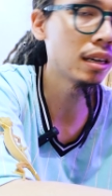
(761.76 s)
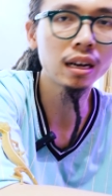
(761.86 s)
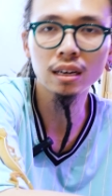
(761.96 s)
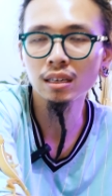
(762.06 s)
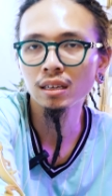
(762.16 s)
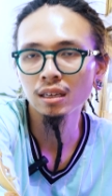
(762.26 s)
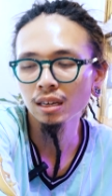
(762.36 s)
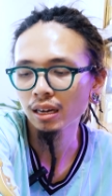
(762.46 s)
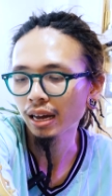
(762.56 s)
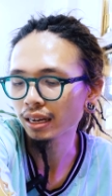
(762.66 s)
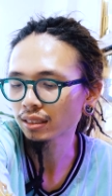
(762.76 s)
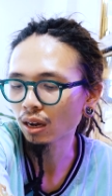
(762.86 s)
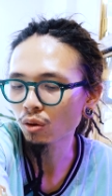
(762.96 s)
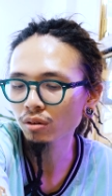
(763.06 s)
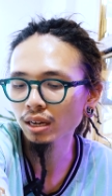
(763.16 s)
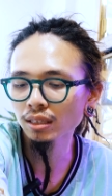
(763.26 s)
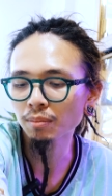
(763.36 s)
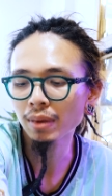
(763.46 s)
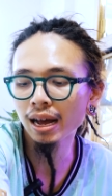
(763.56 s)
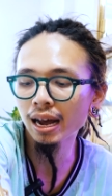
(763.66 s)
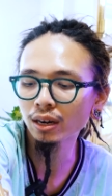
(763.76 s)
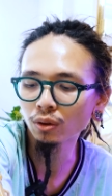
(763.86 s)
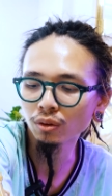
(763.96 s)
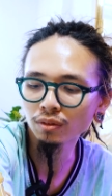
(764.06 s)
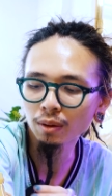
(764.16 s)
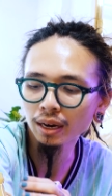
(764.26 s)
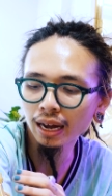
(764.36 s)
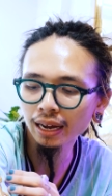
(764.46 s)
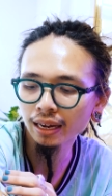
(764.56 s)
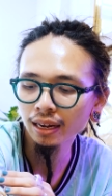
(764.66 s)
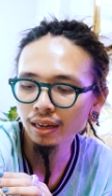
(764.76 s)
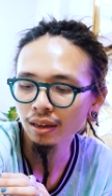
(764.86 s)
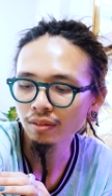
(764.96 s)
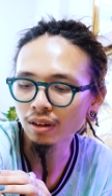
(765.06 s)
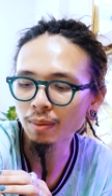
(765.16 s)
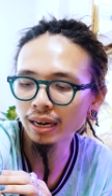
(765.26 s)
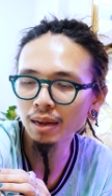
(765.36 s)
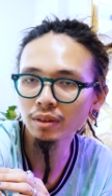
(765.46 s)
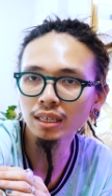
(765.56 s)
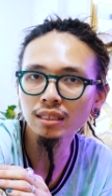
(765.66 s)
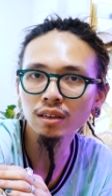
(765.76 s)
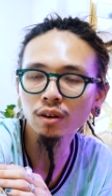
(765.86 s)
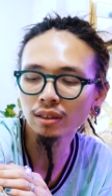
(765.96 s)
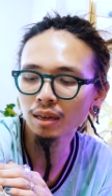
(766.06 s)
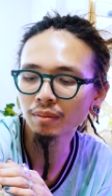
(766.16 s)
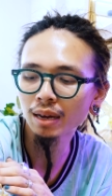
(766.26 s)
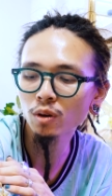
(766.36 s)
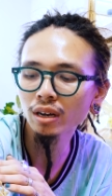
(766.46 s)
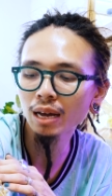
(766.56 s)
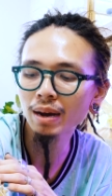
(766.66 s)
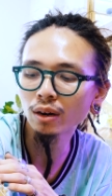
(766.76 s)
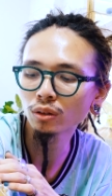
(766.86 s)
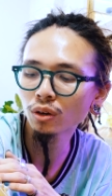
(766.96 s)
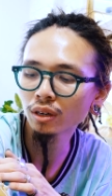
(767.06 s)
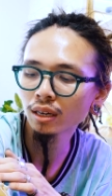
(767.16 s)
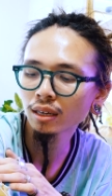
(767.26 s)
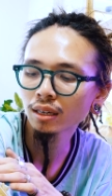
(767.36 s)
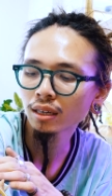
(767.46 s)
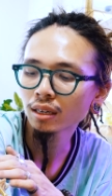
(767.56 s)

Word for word: từ 26 đến tầm 32 độ vào ban ngày, và ban đêm nó sẽ rơi khoảng tầm 21 đến 23 độ thôi.